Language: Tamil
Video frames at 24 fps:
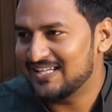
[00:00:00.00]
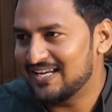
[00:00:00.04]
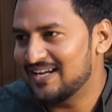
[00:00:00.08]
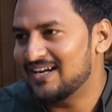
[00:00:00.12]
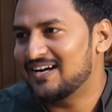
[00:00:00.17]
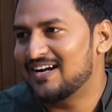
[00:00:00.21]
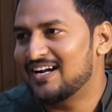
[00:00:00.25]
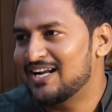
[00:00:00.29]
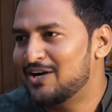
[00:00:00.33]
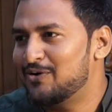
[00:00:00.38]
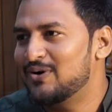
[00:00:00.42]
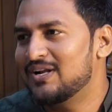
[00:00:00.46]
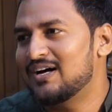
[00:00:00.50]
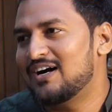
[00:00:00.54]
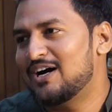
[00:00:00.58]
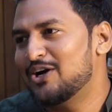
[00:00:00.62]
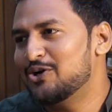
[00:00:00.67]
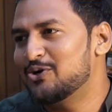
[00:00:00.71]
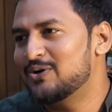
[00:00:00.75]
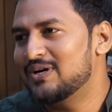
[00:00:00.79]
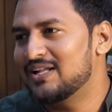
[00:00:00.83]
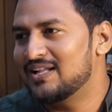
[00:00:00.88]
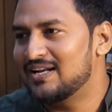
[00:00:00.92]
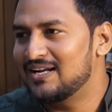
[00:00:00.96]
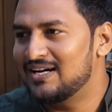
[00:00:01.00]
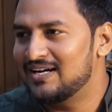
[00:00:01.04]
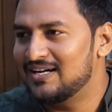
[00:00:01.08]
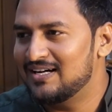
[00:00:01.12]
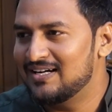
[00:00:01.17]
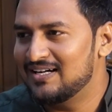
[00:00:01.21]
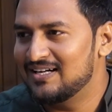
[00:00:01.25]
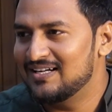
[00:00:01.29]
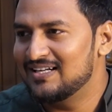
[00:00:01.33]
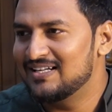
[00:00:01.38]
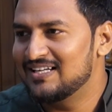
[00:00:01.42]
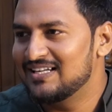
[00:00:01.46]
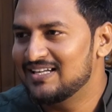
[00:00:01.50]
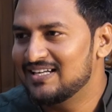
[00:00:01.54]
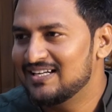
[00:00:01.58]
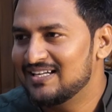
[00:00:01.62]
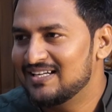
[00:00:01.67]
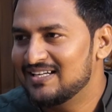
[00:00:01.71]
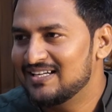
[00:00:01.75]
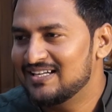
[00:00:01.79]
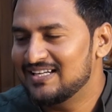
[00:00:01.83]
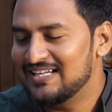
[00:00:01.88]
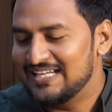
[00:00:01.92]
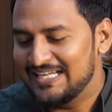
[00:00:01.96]
தெலுங்கானாவோட ஆளுநரா
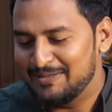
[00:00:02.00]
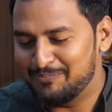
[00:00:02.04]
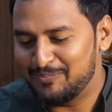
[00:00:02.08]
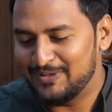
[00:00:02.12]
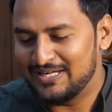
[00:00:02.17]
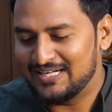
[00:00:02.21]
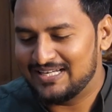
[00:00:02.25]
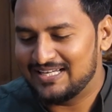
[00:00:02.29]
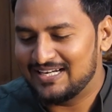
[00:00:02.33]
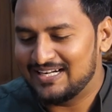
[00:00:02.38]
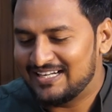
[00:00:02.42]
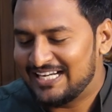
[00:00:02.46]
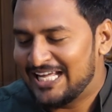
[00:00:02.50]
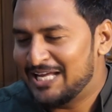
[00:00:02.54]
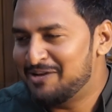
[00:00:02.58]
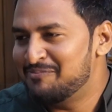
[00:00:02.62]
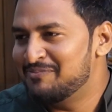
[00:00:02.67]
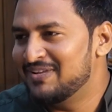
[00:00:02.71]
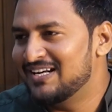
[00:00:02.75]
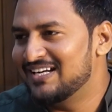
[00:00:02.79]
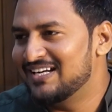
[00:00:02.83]
இப்ப இருக்கிற டைம்